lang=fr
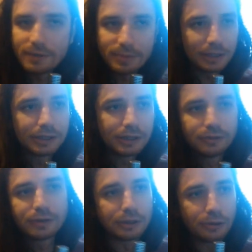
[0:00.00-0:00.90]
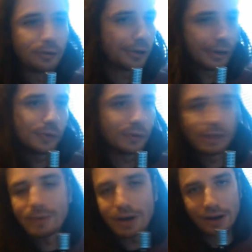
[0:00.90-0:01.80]
à partir de 20h et on
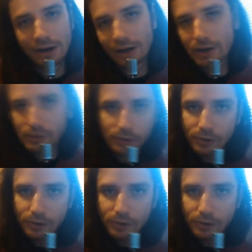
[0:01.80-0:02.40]
démarrera